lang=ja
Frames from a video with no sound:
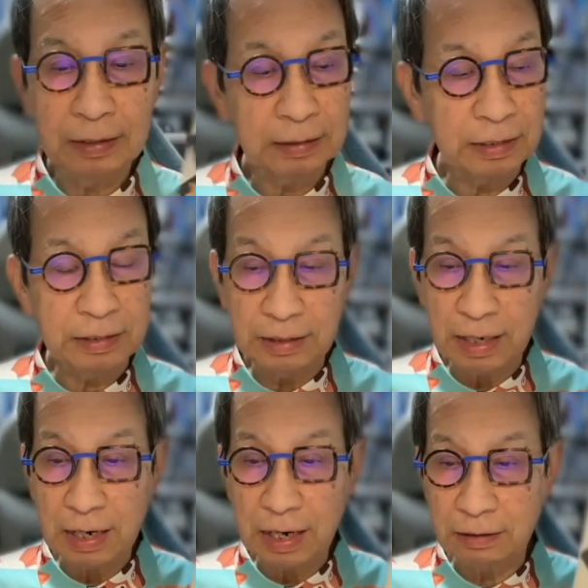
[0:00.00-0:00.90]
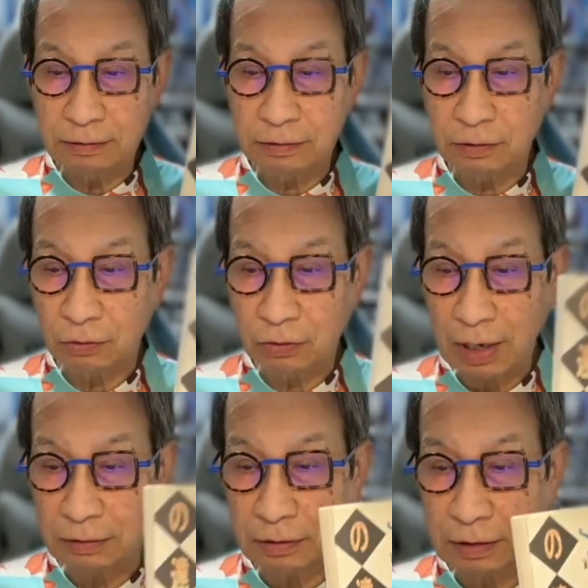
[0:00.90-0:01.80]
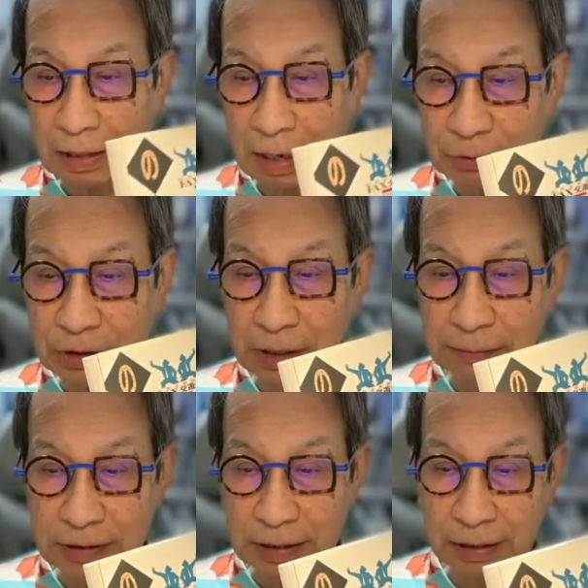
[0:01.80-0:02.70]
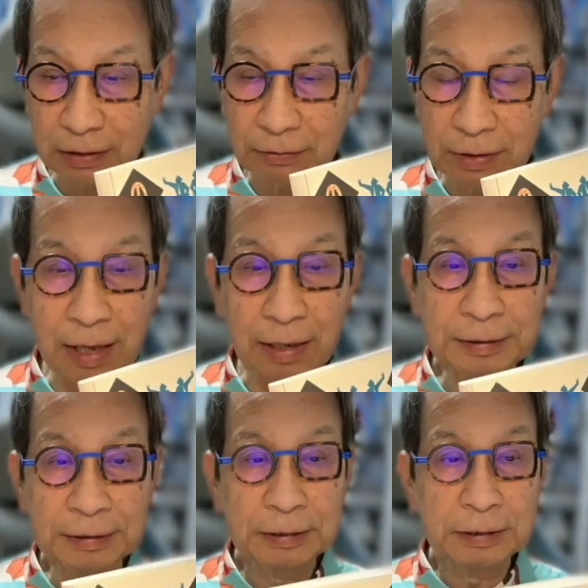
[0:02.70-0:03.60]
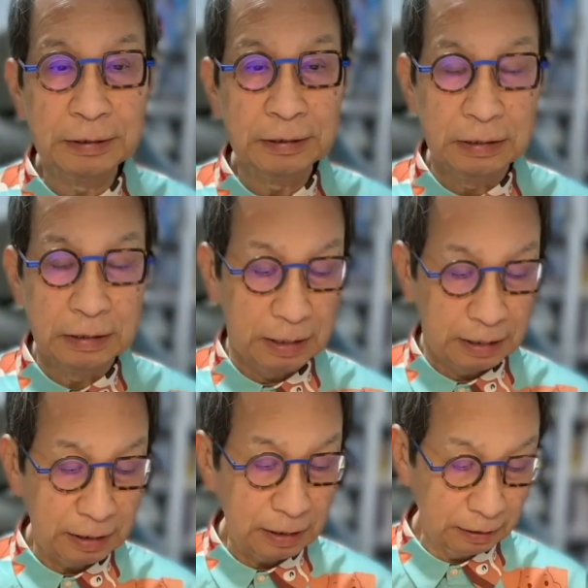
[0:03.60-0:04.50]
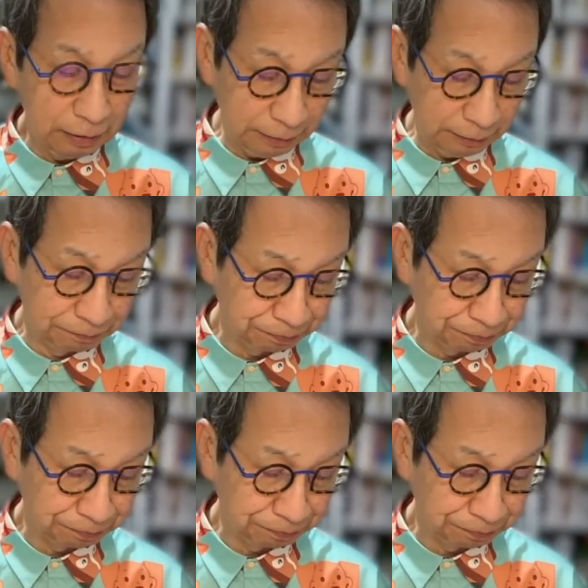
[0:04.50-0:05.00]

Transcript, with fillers: 手に入れられるってことがあるかもしれませんけれどね。えー、